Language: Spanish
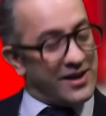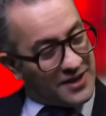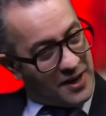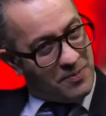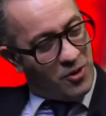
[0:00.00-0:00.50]
así
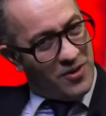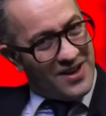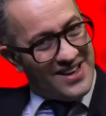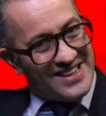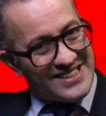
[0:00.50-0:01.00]
rápido.
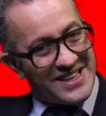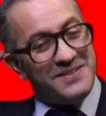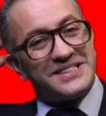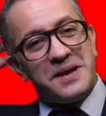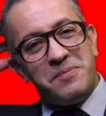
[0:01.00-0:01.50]

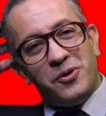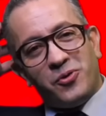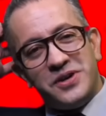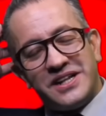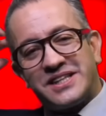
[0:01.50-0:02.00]
¿Sabes qué pedo
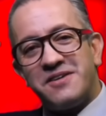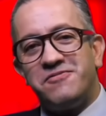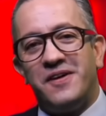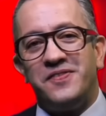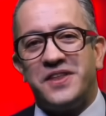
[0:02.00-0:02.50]
con el tren
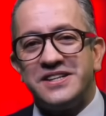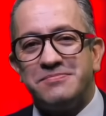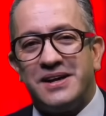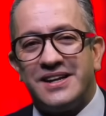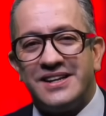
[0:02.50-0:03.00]

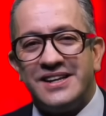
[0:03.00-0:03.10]
fantasma?